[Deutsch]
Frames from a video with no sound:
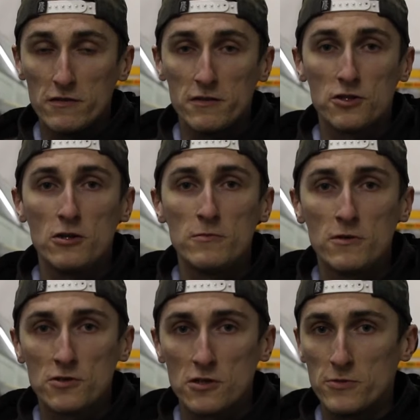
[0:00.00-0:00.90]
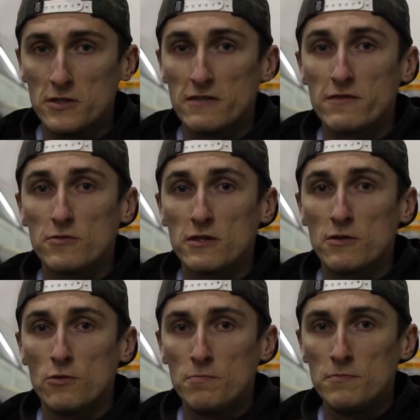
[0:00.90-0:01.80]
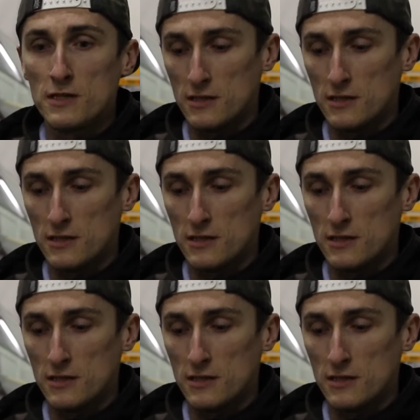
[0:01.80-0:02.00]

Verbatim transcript: vorher die Schrauben rausschrauben und nicht einfach nur dran ruppen,